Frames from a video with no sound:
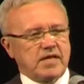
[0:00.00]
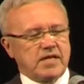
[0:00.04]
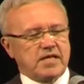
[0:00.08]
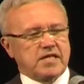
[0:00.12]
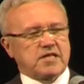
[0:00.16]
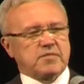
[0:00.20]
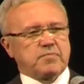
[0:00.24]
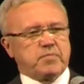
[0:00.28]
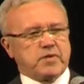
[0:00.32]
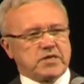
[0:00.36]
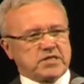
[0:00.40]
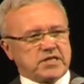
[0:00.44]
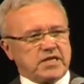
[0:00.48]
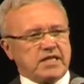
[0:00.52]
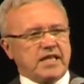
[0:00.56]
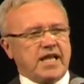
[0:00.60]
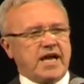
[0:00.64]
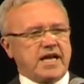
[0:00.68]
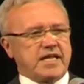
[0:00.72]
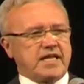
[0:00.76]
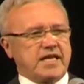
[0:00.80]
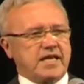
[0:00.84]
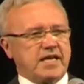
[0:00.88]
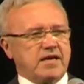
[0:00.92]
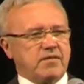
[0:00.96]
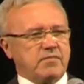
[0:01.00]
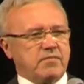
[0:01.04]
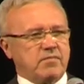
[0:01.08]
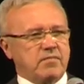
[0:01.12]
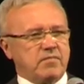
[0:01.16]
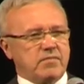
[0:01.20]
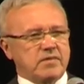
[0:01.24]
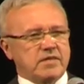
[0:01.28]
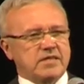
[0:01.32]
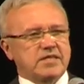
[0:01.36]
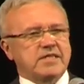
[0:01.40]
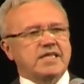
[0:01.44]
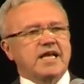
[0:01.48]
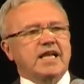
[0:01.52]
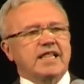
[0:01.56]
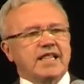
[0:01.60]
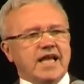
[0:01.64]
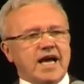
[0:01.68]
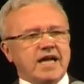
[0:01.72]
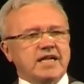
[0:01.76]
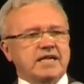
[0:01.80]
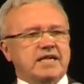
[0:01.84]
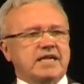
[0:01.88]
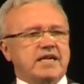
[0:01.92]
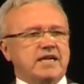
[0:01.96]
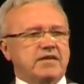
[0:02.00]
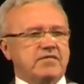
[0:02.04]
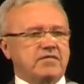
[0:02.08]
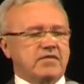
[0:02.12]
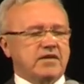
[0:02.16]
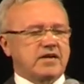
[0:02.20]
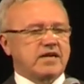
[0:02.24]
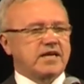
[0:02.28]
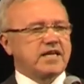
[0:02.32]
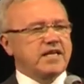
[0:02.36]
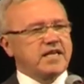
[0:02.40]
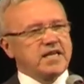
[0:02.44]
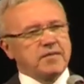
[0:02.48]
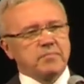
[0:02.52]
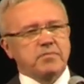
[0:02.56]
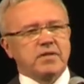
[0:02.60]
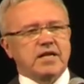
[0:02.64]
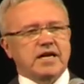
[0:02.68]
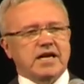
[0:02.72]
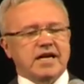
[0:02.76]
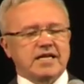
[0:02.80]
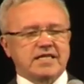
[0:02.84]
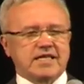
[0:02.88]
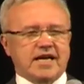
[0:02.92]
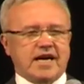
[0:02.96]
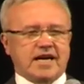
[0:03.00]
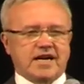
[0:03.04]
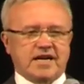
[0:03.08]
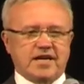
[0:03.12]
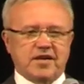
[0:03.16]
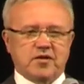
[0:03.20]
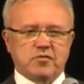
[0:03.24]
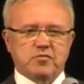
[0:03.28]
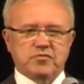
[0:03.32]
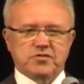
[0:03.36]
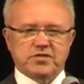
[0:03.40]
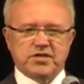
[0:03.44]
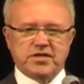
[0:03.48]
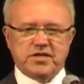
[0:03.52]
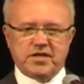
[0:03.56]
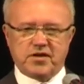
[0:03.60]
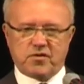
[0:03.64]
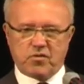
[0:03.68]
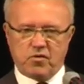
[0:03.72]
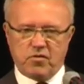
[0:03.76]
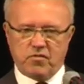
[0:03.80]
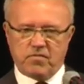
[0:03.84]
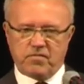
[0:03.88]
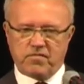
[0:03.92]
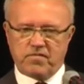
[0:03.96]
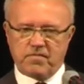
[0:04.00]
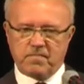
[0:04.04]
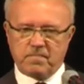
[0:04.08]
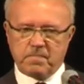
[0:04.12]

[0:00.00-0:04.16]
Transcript: с пожеланием талантливых и благодарных учеников.